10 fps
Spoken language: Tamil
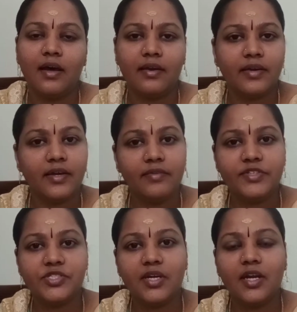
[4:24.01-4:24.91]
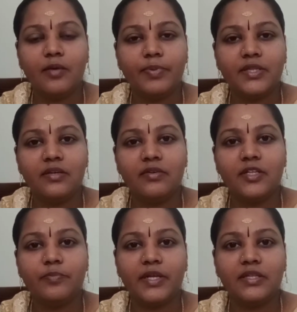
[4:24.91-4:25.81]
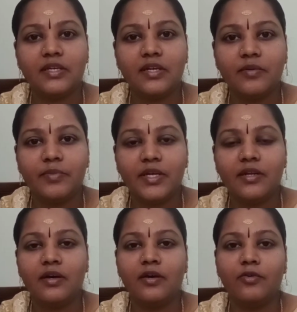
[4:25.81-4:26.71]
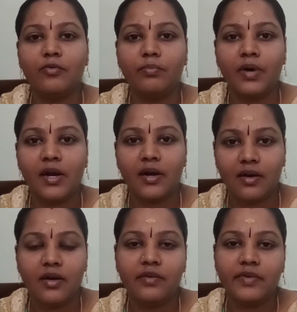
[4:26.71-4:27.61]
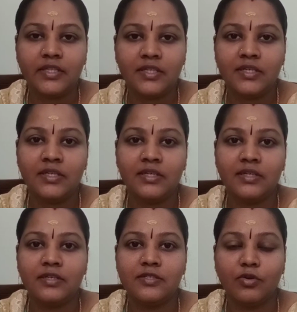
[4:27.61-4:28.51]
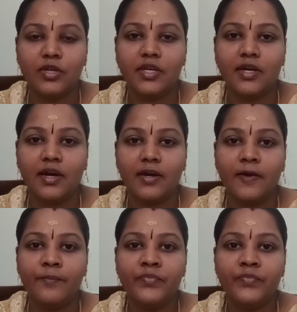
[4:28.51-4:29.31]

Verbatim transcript: நிறைய விஷயங்களை பற்றி வந்து பார்த்திங்க அப்படின்னா ரொம்ப அழகாக வந்து சொல்லியிருக்காங்க